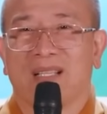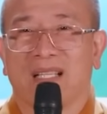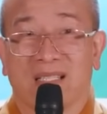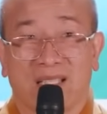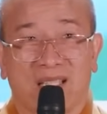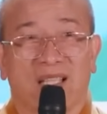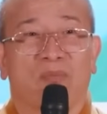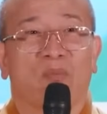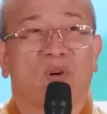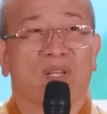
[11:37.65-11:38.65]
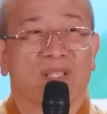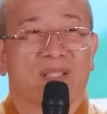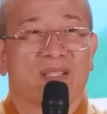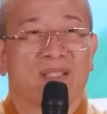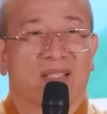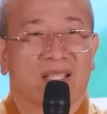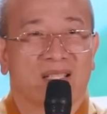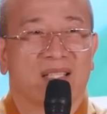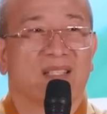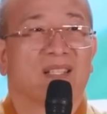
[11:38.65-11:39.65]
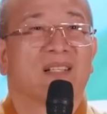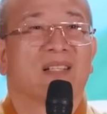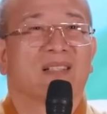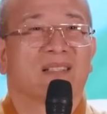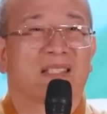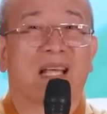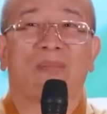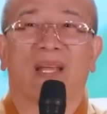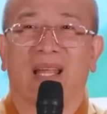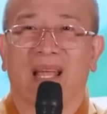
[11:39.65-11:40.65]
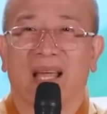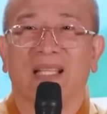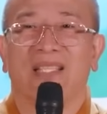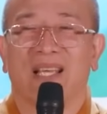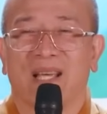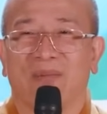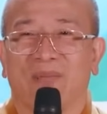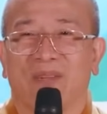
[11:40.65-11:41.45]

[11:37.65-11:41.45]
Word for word: à, rất là buồn, rất là nhớ cha mẹ đẻ, anh chị em,